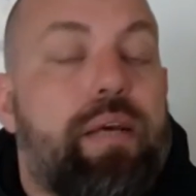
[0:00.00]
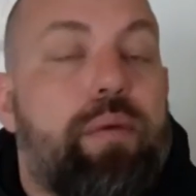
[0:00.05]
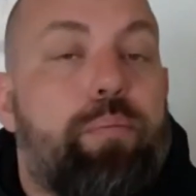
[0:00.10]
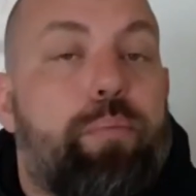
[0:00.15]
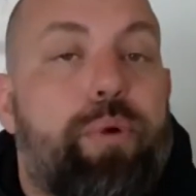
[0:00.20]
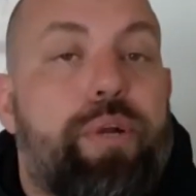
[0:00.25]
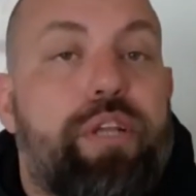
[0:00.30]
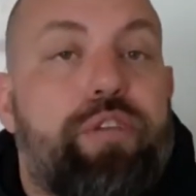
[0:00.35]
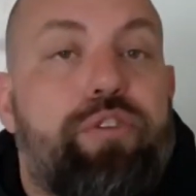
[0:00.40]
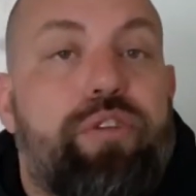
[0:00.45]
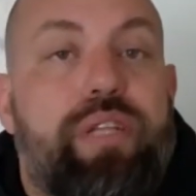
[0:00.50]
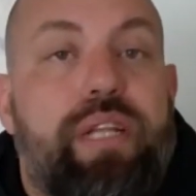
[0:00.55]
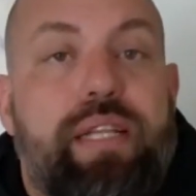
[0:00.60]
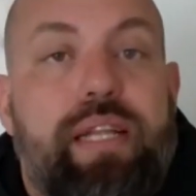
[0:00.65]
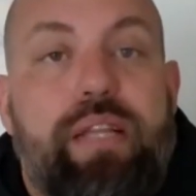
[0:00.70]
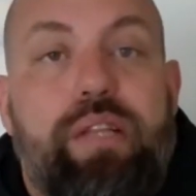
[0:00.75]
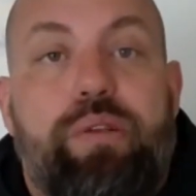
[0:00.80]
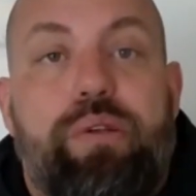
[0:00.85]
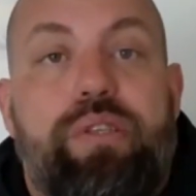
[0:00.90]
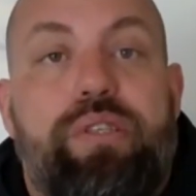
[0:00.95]
Por eso
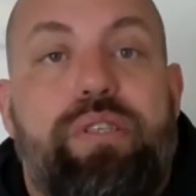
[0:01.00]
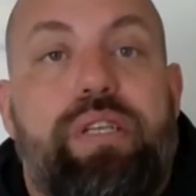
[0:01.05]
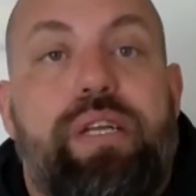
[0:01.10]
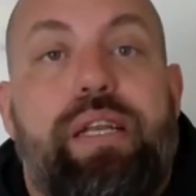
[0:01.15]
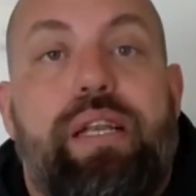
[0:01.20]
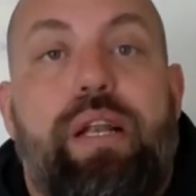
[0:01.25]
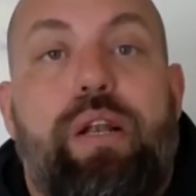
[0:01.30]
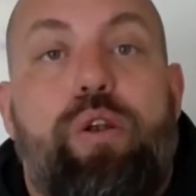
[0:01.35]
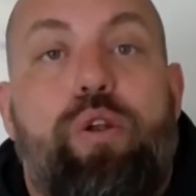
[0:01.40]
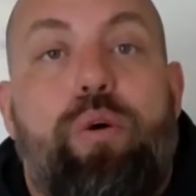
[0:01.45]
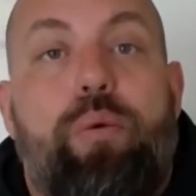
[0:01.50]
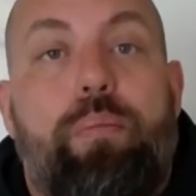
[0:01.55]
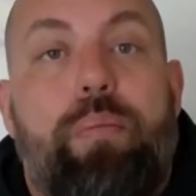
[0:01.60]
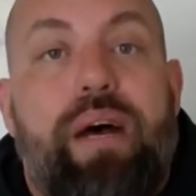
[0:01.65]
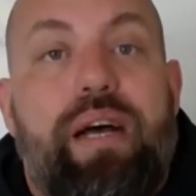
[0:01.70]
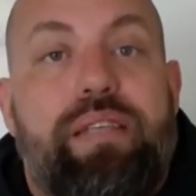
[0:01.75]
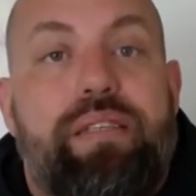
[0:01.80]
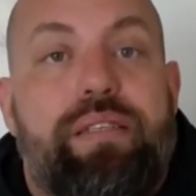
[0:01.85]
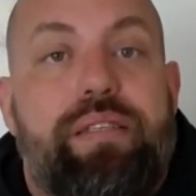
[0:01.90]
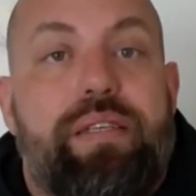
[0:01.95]
tratando de ser lo
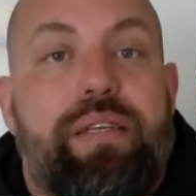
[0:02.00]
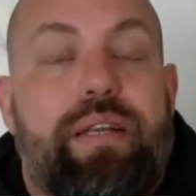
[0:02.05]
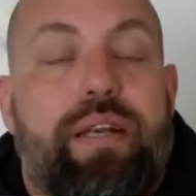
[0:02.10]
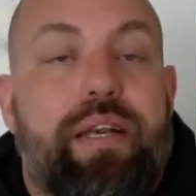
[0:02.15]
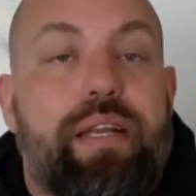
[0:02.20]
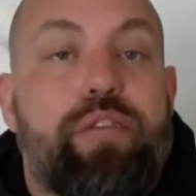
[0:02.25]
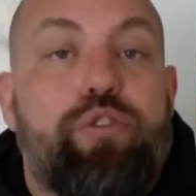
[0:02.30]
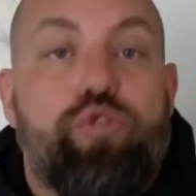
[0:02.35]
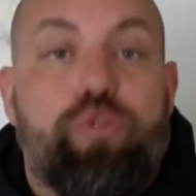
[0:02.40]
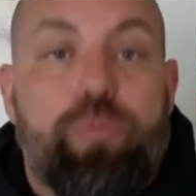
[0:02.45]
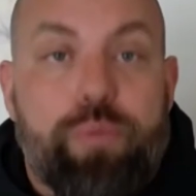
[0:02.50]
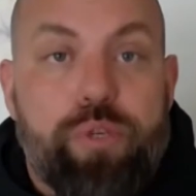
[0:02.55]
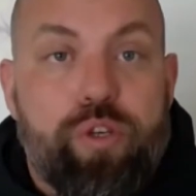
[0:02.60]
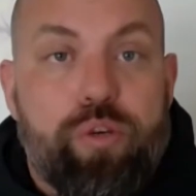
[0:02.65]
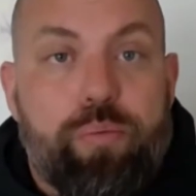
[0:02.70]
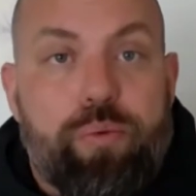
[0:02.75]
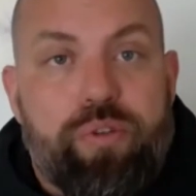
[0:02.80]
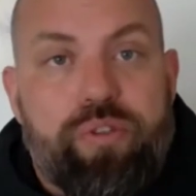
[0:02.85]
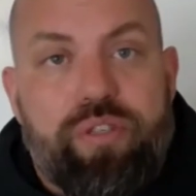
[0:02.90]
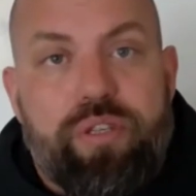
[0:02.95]
más resumido
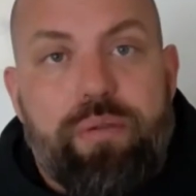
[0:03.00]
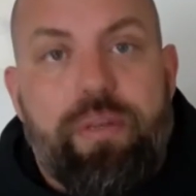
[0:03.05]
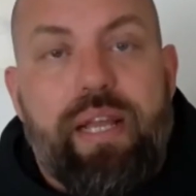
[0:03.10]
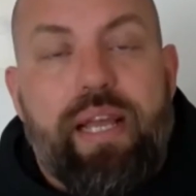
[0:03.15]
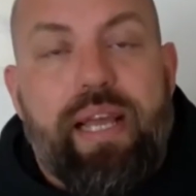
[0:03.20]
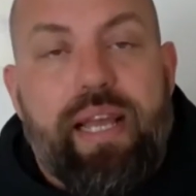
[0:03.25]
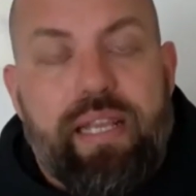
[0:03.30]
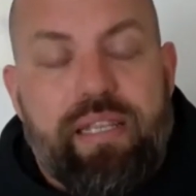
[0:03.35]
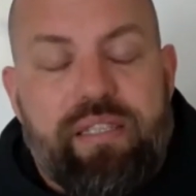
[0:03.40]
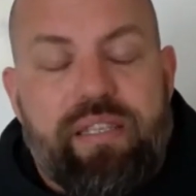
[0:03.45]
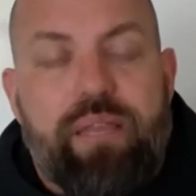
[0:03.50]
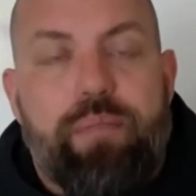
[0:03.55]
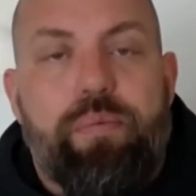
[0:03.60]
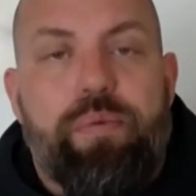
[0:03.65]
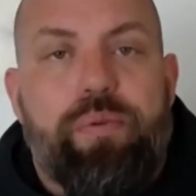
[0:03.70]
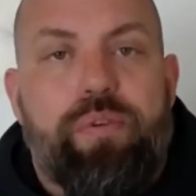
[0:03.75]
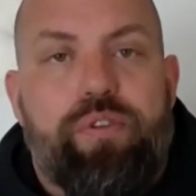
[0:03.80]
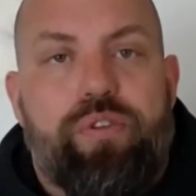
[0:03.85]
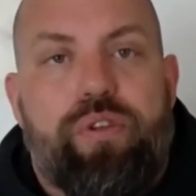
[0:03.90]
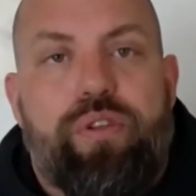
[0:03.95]
posible, esa es mi
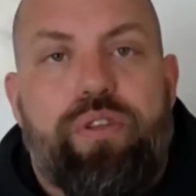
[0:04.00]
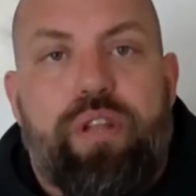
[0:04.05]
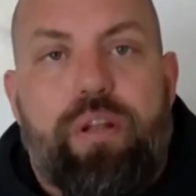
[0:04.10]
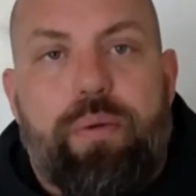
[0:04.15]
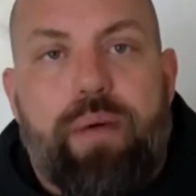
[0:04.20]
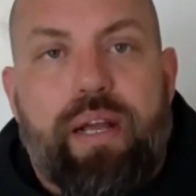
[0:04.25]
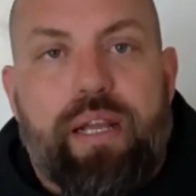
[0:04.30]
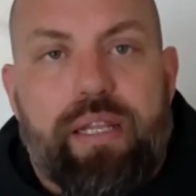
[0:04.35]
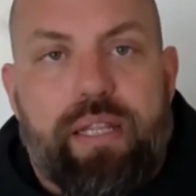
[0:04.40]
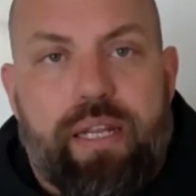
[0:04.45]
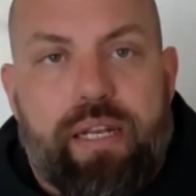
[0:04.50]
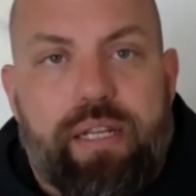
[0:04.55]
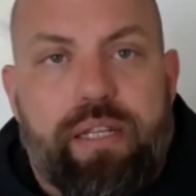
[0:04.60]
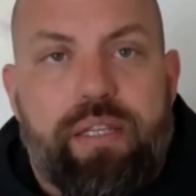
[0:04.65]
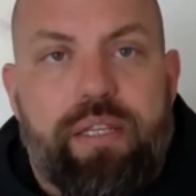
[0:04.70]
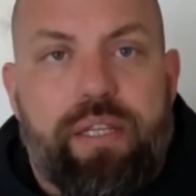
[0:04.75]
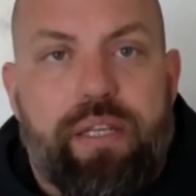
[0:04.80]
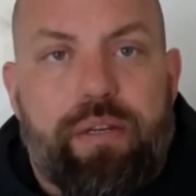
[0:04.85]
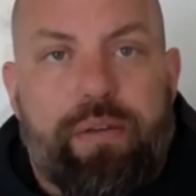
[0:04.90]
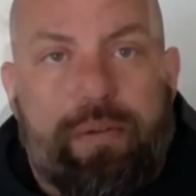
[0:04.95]
visión del básquet
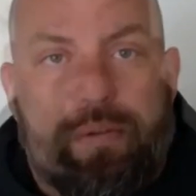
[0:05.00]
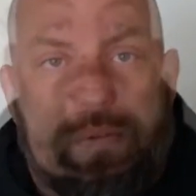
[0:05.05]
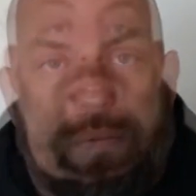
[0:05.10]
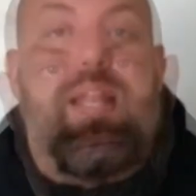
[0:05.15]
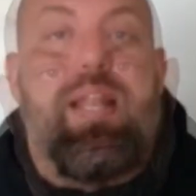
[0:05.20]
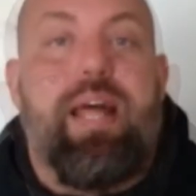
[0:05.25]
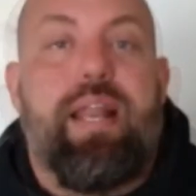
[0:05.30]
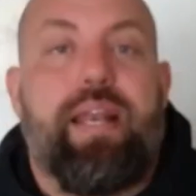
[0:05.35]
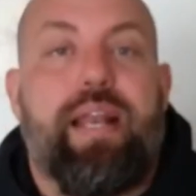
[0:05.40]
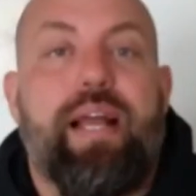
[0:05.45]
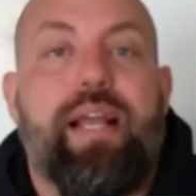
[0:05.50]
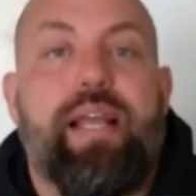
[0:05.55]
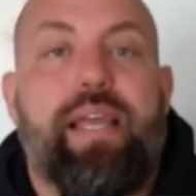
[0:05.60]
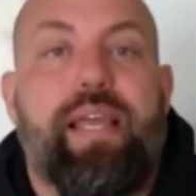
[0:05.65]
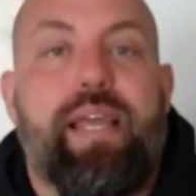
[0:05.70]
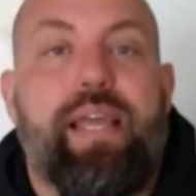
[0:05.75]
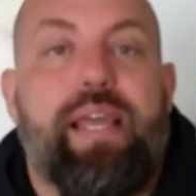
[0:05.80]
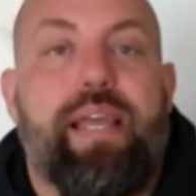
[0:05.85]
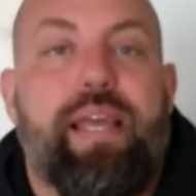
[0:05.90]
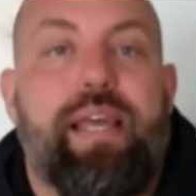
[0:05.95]
argentino. El arranque
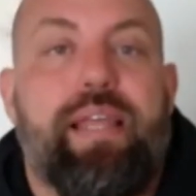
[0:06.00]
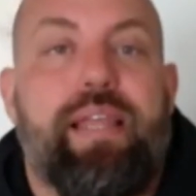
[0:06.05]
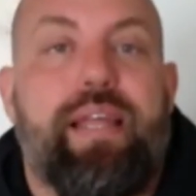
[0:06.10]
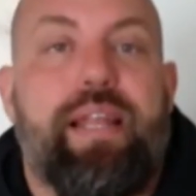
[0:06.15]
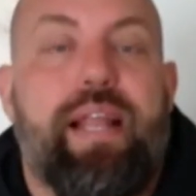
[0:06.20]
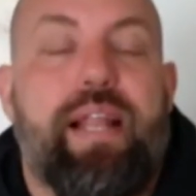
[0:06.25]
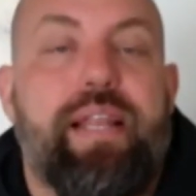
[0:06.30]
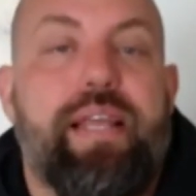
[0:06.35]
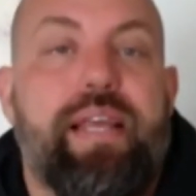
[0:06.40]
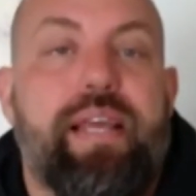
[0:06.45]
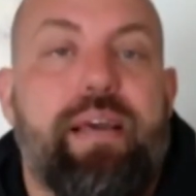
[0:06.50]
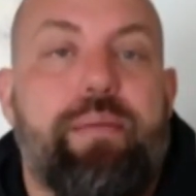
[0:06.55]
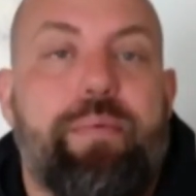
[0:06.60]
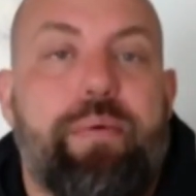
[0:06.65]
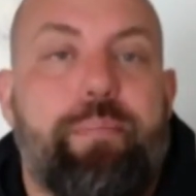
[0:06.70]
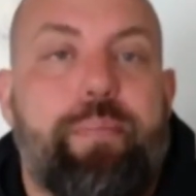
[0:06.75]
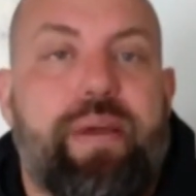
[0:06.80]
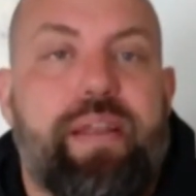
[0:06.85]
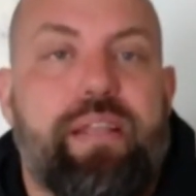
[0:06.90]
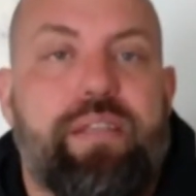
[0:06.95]
de la liga me
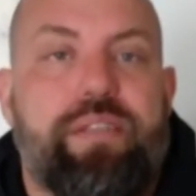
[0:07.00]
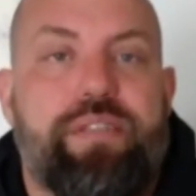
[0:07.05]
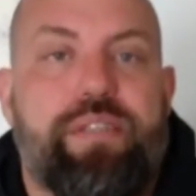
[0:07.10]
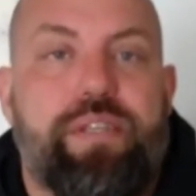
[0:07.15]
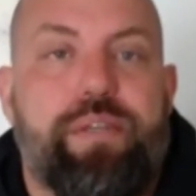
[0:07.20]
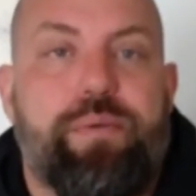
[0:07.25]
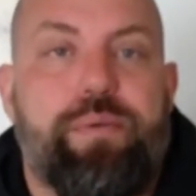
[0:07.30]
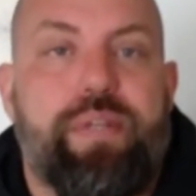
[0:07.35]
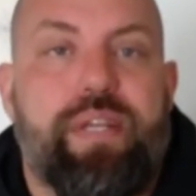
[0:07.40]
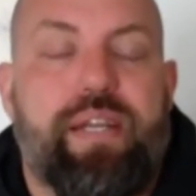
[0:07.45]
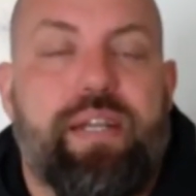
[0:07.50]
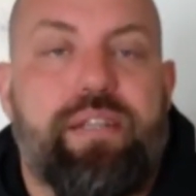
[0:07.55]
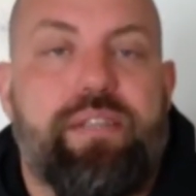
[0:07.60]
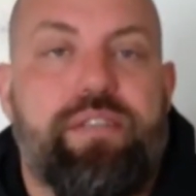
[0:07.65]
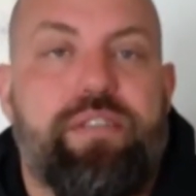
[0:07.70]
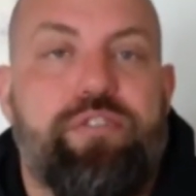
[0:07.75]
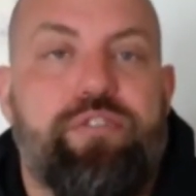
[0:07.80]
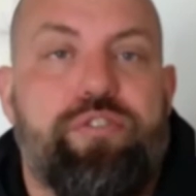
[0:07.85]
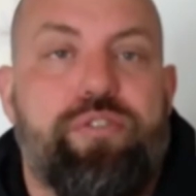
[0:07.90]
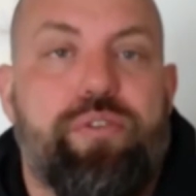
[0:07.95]
parece un
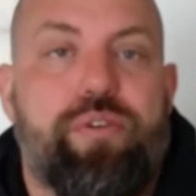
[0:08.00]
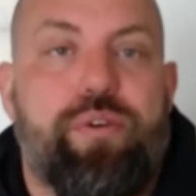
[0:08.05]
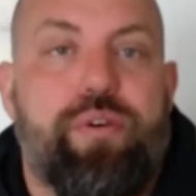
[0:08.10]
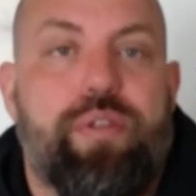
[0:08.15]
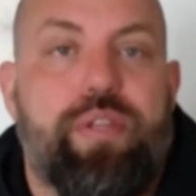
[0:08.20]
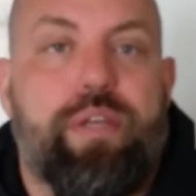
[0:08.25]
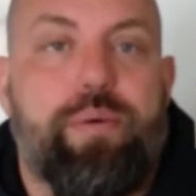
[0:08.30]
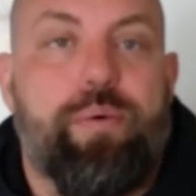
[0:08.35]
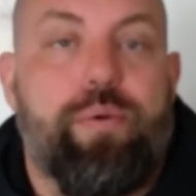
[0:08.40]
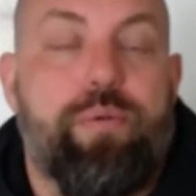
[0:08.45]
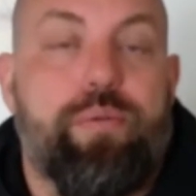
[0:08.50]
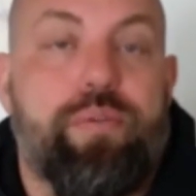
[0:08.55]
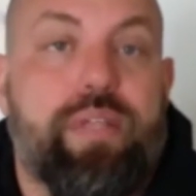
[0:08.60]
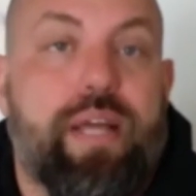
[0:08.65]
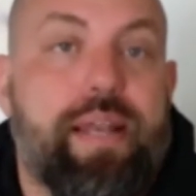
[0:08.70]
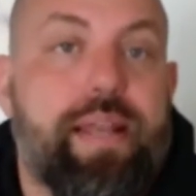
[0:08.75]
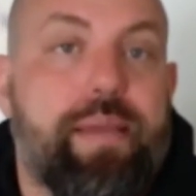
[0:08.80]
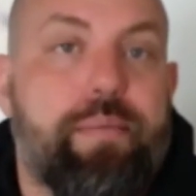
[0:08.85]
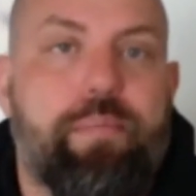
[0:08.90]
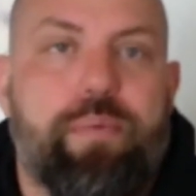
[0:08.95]
ejercicio de
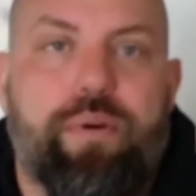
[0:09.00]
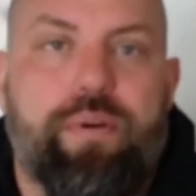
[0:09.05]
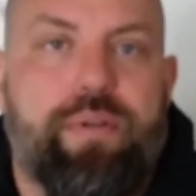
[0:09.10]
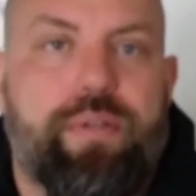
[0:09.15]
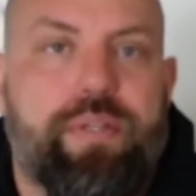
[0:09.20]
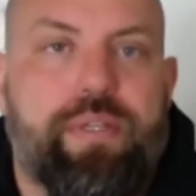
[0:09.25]
voluntarismo,